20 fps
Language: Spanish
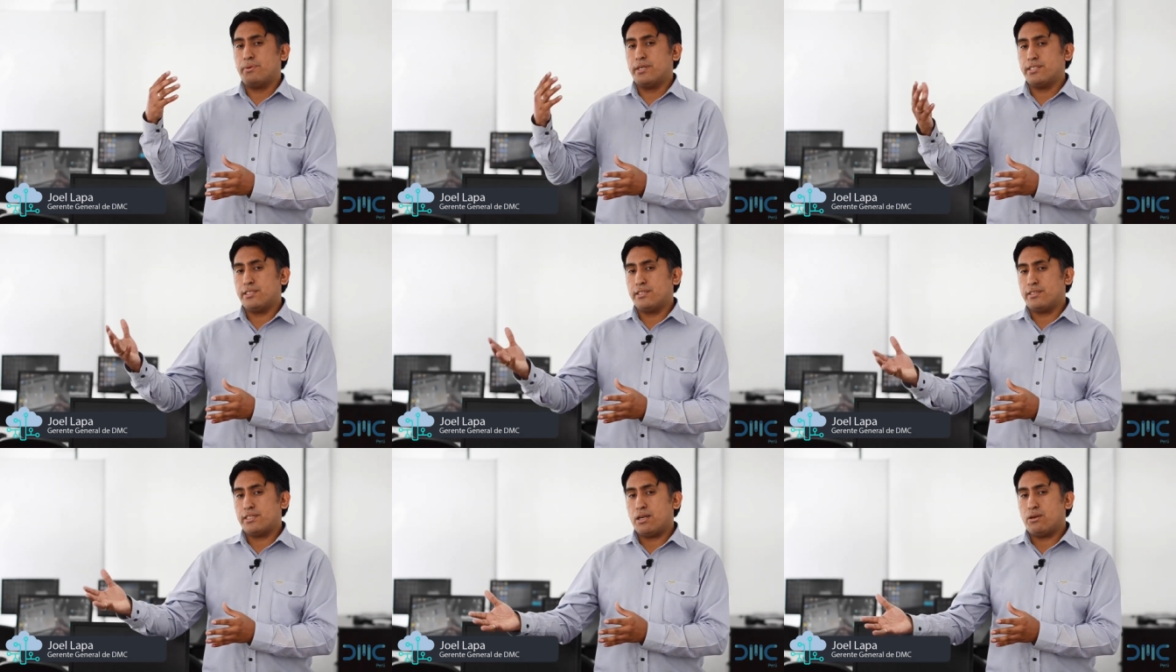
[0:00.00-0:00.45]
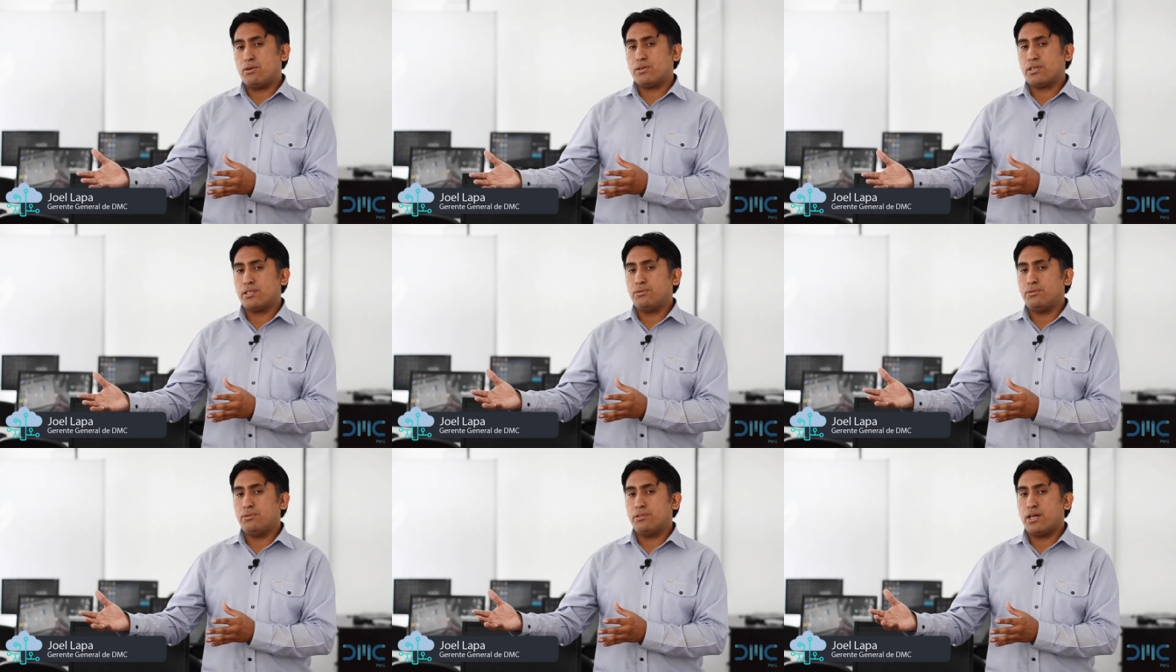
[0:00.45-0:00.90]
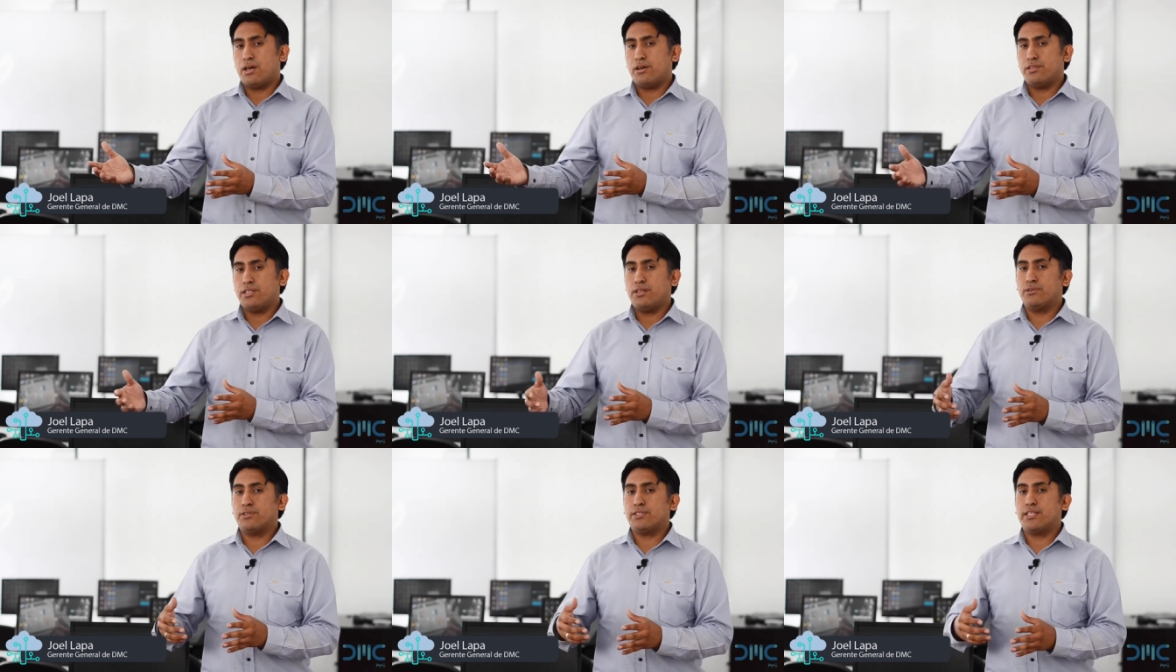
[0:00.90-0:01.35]
presentar los
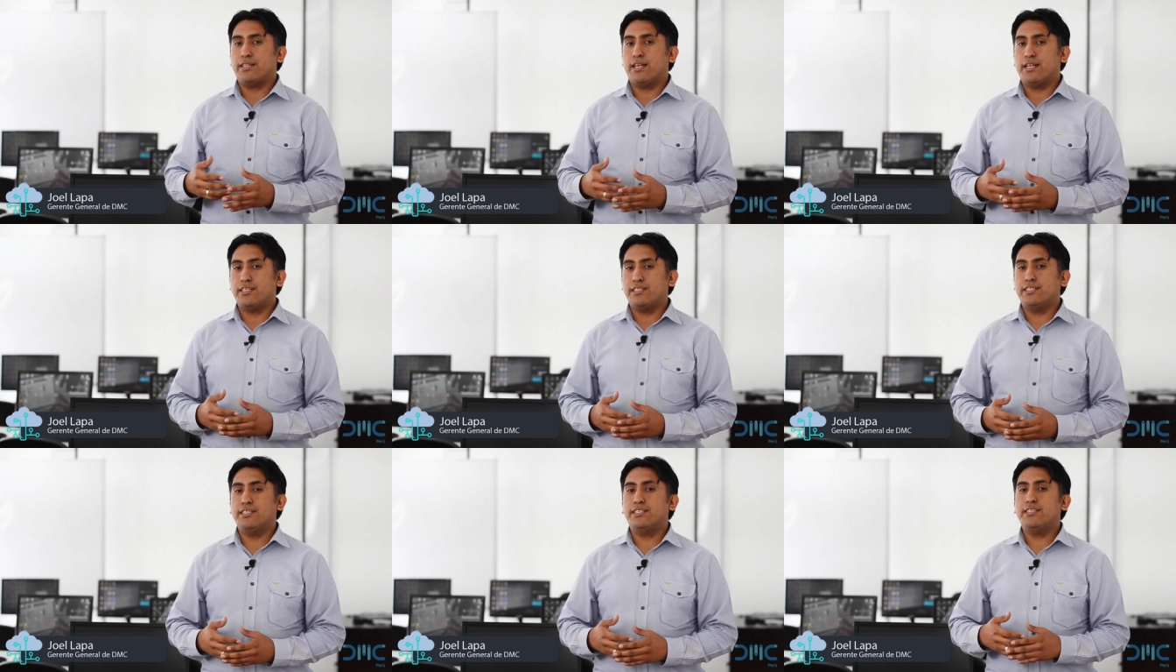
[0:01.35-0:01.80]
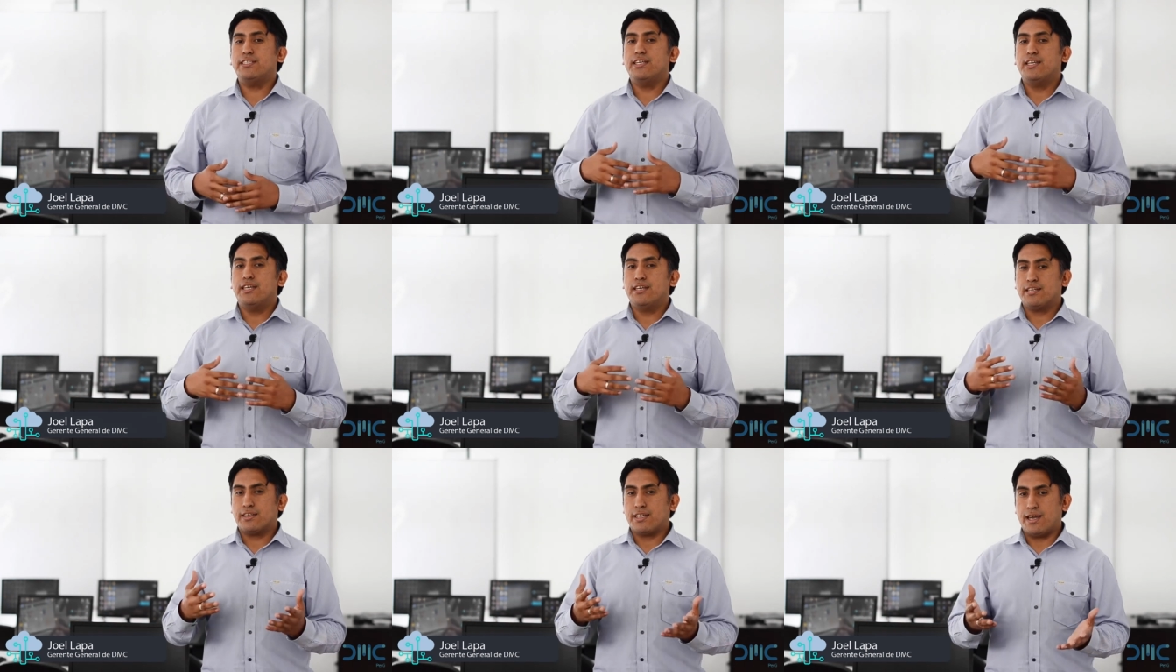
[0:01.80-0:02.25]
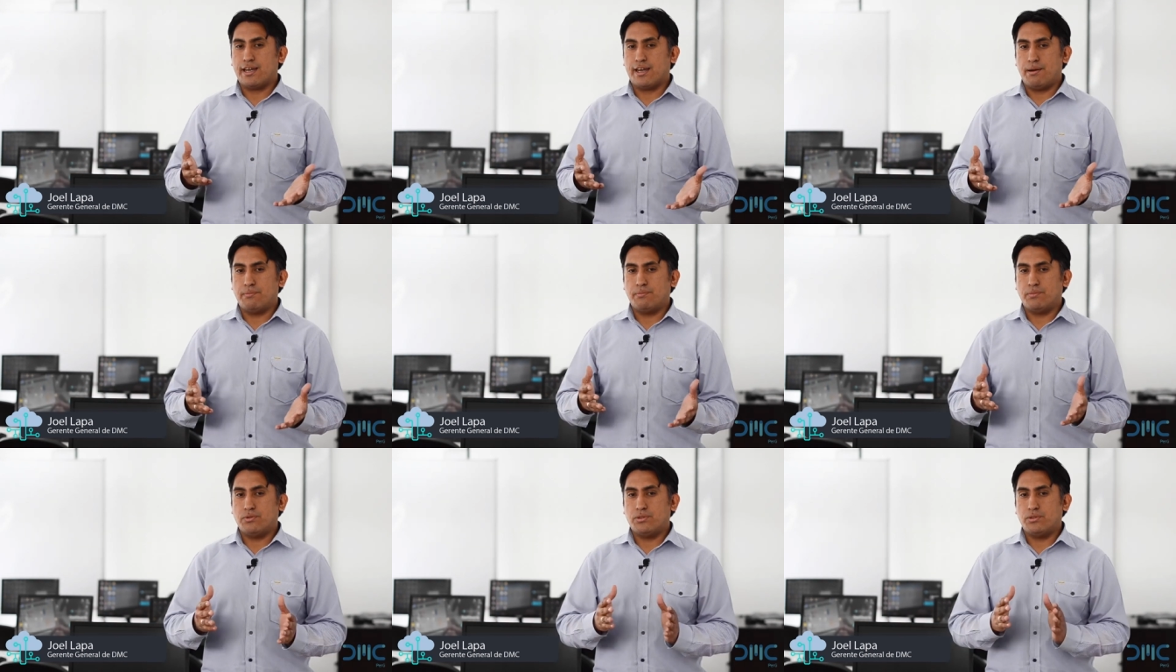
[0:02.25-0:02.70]
resultados de los análisis que
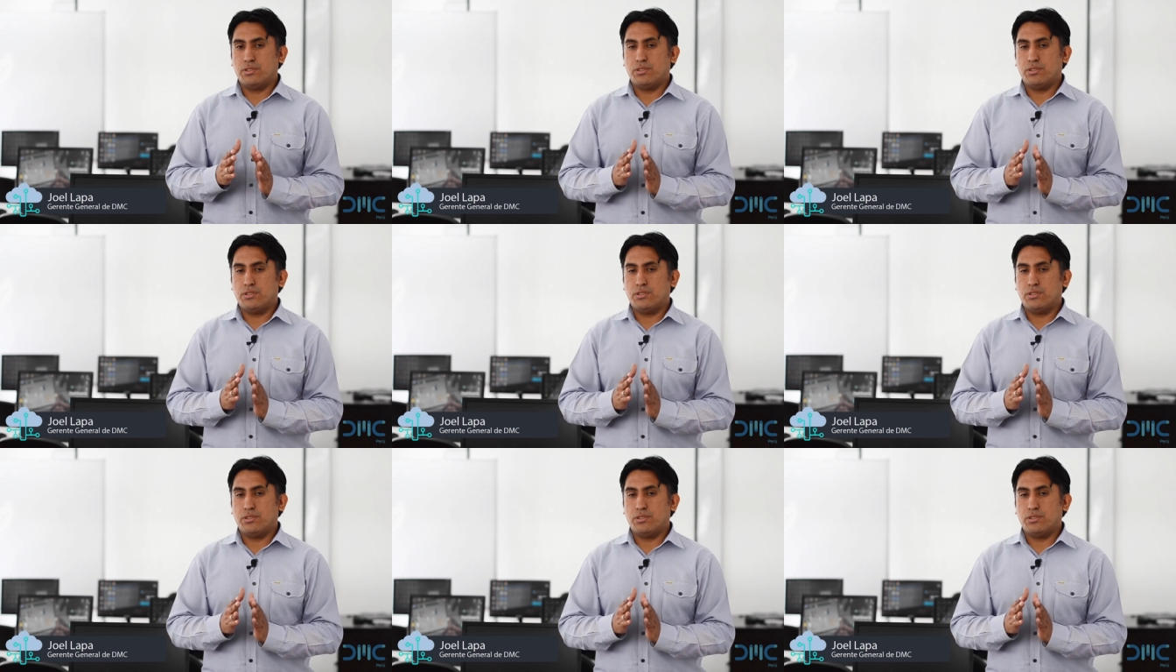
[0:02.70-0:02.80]
hagamos.